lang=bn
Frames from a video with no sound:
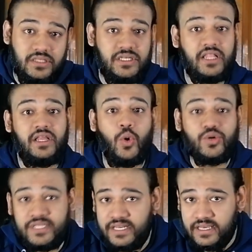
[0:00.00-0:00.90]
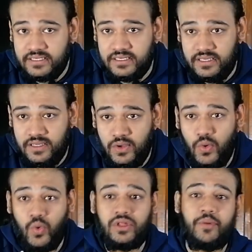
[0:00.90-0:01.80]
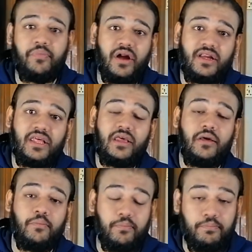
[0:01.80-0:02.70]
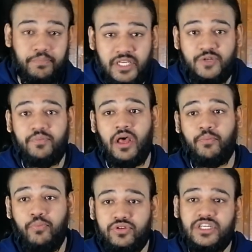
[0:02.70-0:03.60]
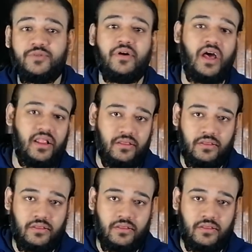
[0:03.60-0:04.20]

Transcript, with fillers: যাদের ওসিডি আছে ওদের পার ডে বিশ বার পঁচিশ বার হাত